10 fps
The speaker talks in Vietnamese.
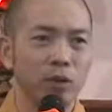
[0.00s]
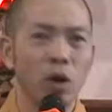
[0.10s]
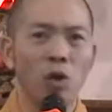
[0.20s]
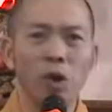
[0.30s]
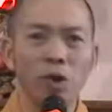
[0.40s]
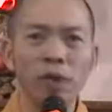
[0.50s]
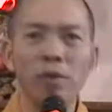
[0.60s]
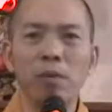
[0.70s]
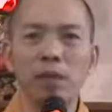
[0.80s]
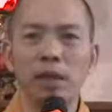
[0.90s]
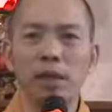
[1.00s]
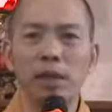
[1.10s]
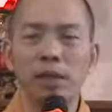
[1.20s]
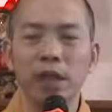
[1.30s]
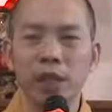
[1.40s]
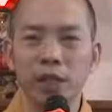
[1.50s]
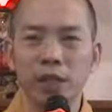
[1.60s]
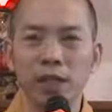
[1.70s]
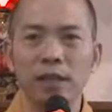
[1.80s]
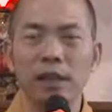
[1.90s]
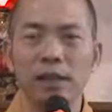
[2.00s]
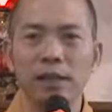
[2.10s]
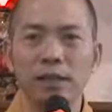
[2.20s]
Còn đối với một người thiền sư,